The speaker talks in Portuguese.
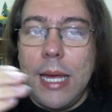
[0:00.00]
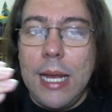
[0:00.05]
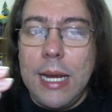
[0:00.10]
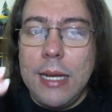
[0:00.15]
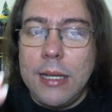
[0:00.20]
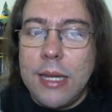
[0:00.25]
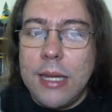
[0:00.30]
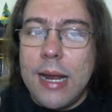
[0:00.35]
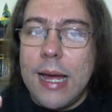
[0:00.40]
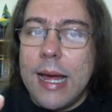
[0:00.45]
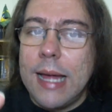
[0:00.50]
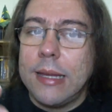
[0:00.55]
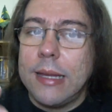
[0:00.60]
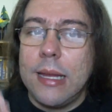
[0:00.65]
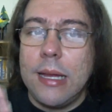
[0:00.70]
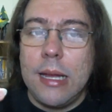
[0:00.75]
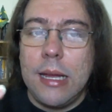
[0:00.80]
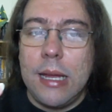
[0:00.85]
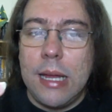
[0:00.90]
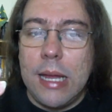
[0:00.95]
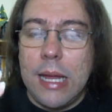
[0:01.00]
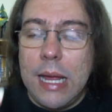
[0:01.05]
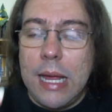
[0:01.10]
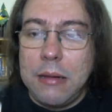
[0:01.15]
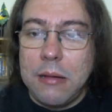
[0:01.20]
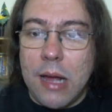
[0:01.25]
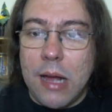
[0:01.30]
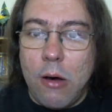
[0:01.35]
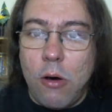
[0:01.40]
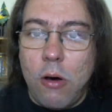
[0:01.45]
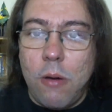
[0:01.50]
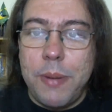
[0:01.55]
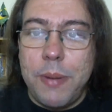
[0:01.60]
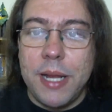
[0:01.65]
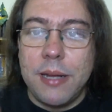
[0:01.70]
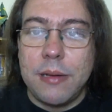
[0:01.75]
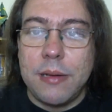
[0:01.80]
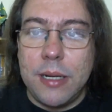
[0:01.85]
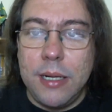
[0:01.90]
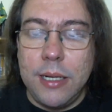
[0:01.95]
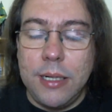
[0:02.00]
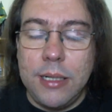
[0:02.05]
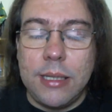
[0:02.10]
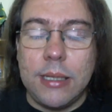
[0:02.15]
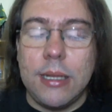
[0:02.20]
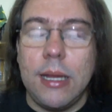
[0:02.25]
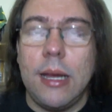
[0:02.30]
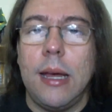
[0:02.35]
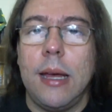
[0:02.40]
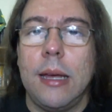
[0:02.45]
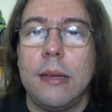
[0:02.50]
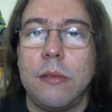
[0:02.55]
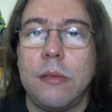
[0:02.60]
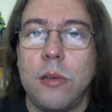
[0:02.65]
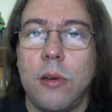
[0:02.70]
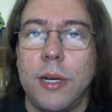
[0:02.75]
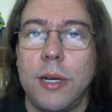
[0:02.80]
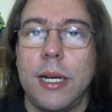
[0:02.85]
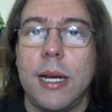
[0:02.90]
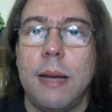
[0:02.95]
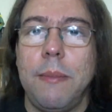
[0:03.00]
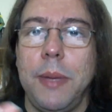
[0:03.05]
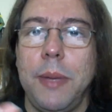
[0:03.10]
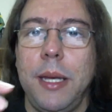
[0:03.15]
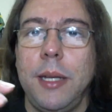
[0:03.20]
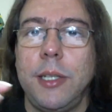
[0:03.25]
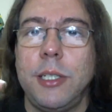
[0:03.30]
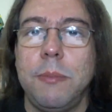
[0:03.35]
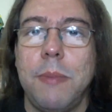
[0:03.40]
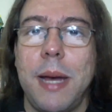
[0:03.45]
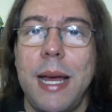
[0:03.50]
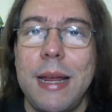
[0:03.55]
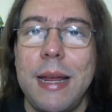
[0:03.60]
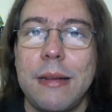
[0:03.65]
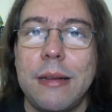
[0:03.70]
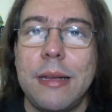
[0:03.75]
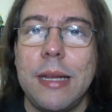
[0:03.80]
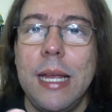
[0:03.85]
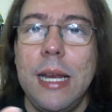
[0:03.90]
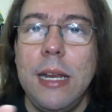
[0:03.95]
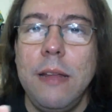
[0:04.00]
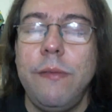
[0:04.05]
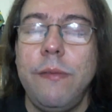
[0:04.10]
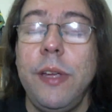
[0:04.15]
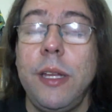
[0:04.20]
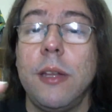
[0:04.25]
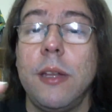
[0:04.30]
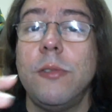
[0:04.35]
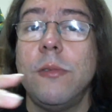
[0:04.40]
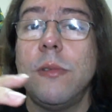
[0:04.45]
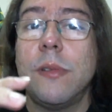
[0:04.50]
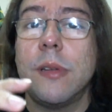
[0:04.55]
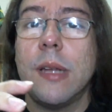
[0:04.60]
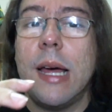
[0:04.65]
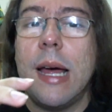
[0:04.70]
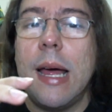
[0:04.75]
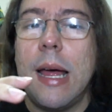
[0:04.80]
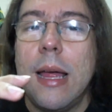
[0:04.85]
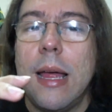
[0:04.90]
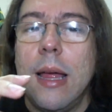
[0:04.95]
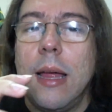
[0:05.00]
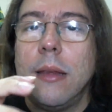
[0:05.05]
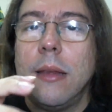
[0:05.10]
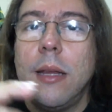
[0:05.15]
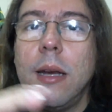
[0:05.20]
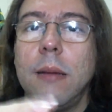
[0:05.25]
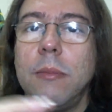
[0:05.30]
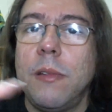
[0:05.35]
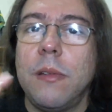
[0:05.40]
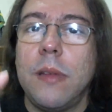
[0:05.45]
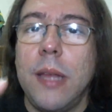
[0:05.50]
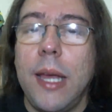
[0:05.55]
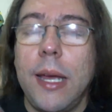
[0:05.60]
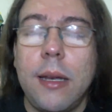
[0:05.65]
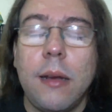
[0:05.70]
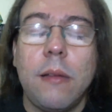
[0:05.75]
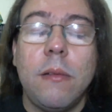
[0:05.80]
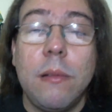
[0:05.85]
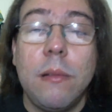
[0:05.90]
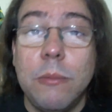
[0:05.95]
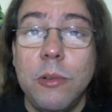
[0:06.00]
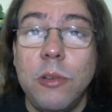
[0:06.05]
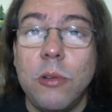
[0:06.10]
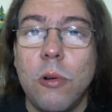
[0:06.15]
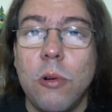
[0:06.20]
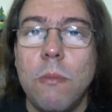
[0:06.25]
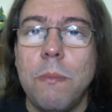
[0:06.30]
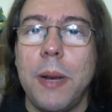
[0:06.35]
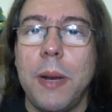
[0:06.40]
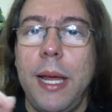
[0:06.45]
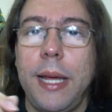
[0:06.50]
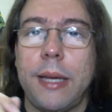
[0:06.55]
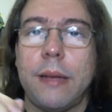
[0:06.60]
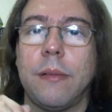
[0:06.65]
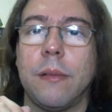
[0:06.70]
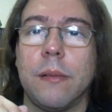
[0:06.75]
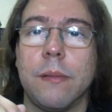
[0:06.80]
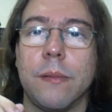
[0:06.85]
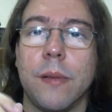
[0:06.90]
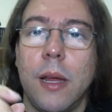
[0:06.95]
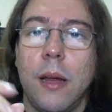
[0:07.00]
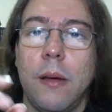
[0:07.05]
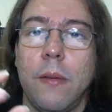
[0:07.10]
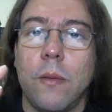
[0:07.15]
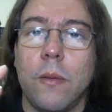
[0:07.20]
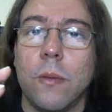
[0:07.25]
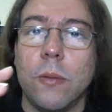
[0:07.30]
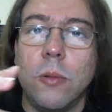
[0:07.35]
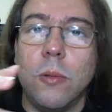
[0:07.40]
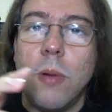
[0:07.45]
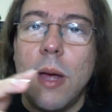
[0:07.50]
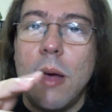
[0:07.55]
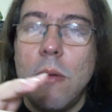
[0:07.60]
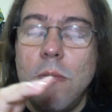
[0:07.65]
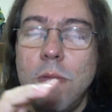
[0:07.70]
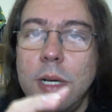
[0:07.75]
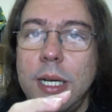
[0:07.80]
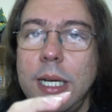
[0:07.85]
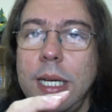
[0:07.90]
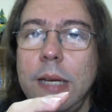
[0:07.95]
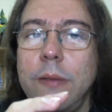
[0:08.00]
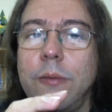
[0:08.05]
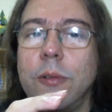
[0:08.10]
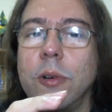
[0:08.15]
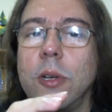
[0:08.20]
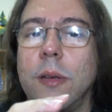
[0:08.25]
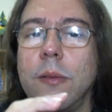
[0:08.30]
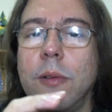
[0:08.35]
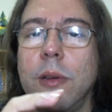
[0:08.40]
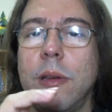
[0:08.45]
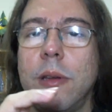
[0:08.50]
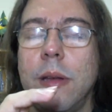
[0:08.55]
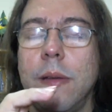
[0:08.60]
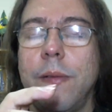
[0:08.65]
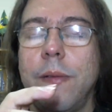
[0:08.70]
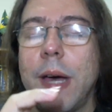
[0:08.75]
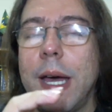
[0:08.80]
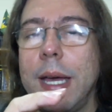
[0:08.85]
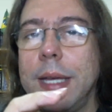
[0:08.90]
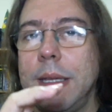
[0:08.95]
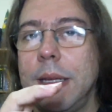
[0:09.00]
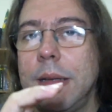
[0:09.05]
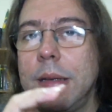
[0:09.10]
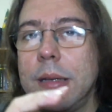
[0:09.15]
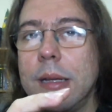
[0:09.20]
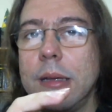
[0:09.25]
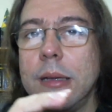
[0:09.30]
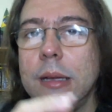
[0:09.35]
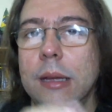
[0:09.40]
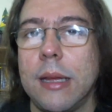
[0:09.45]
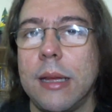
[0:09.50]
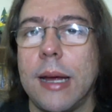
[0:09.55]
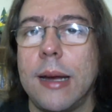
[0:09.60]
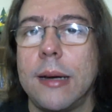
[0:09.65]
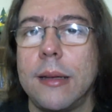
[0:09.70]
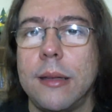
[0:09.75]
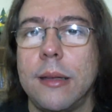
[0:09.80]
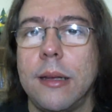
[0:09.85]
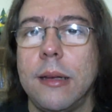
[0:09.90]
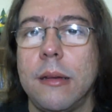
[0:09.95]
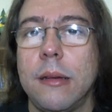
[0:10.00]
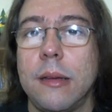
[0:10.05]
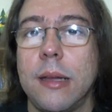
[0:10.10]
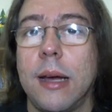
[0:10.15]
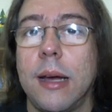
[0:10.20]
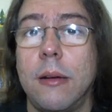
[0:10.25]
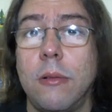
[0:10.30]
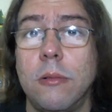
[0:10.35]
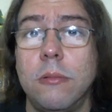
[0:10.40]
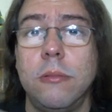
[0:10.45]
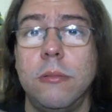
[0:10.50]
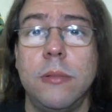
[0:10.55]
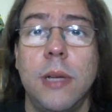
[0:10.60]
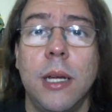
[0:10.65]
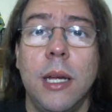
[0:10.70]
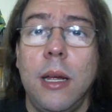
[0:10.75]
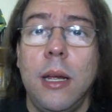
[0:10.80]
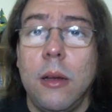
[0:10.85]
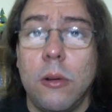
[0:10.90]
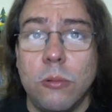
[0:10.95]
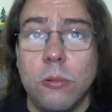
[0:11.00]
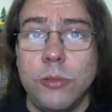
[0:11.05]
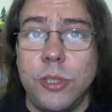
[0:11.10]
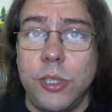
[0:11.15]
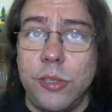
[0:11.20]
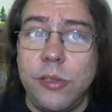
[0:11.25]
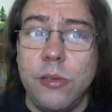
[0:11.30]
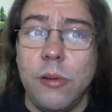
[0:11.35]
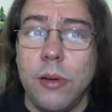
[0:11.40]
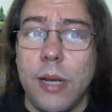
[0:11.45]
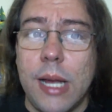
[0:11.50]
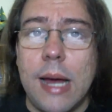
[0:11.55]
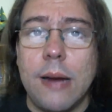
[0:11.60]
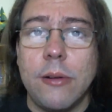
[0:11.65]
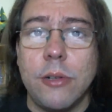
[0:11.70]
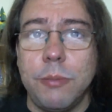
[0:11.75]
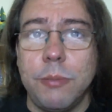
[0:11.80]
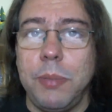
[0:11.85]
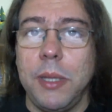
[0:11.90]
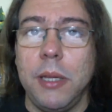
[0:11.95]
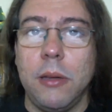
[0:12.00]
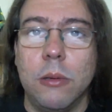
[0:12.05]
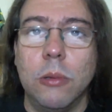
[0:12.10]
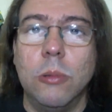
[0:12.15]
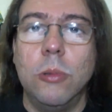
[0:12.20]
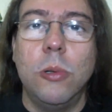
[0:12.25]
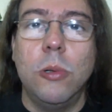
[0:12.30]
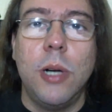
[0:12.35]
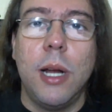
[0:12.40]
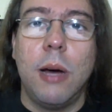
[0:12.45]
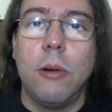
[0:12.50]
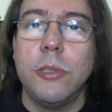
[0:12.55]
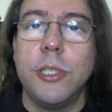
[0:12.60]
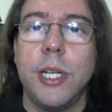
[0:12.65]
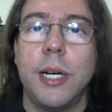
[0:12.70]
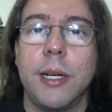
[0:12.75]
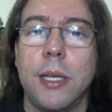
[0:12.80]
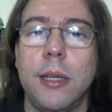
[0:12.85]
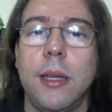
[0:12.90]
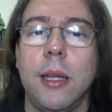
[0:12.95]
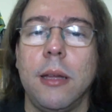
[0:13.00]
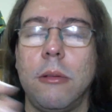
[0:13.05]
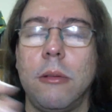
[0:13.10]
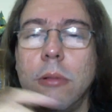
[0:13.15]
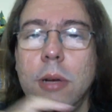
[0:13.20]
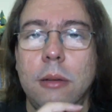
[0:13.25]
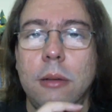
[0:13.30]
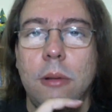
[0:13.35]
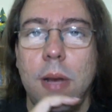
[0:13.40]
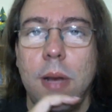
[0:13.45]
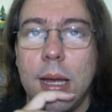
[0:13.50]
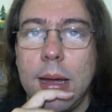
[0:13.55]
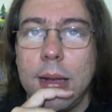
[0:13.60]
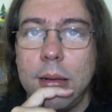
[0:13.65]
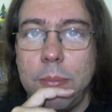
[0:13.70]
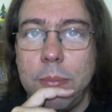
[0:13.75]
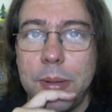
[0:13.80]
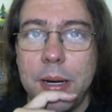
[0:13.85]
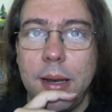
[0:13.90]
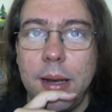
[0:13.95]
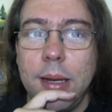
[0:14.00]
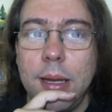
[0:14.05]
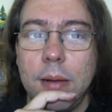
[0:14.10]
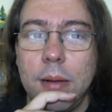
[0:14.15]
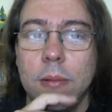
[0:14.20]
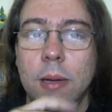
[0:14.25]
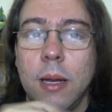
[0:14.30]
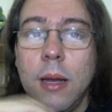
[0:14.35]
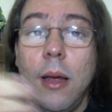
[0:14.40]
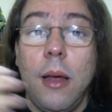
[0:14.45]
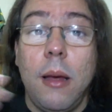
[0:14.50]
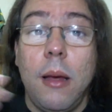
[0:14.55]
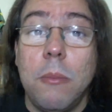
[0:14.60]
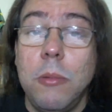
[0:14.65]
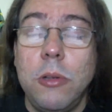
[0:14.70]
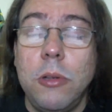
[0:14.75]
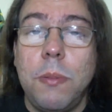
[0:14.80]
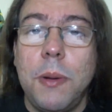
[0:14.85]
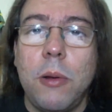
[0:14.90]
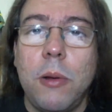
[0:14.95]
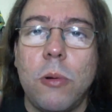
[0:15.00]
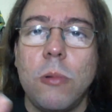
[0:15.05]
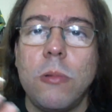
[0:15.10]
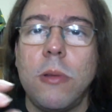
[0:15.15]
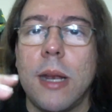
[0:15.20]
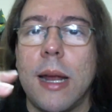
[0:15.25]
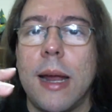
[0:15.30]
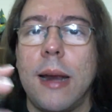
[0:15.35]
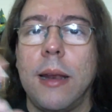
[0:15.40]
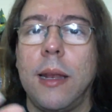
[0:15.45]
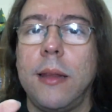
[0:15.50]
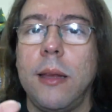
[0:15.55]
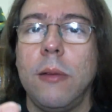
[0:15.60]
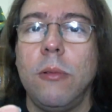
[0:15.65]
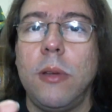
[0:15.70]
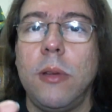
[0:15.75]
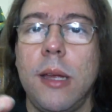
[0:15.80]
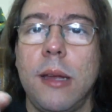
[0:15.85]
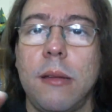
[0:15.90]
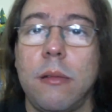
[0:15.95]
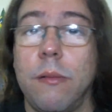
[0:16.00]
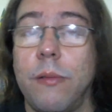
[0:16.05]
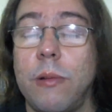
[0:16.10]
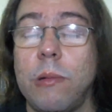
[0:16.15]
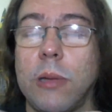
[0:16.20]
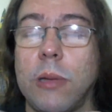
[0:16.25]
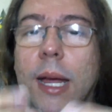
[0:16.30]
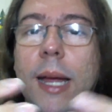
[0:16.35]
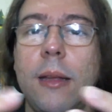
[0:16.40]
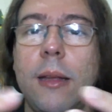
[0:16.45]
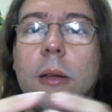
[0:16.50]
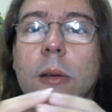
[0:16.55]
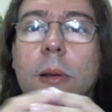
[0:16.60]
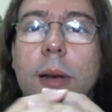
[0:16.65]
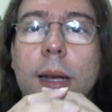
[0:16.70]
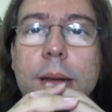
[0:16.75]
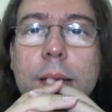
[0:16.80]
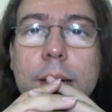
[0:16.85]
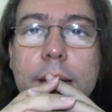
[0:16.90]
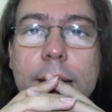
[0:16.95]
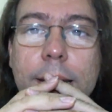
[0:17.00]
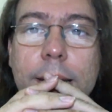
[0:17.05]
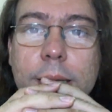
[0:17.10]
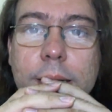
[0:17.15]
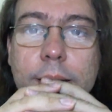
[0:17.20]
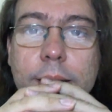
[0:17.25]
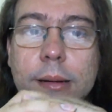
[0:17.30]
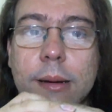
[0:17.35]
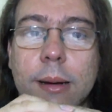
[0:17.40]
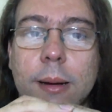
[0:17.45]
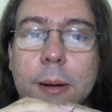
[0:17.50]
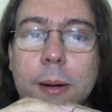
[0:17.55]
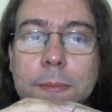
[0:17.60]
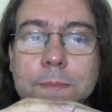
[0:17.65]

ele trata a obra escrita historicamente, mas ele evita de usar termos técnicos muito complexos, não é um livro que você vai necessitar estar com um dicionário de pintura ou de arquitetura do lado para lê-lo. Muito pelo contrário, ele tem um texto voltado a adolescentes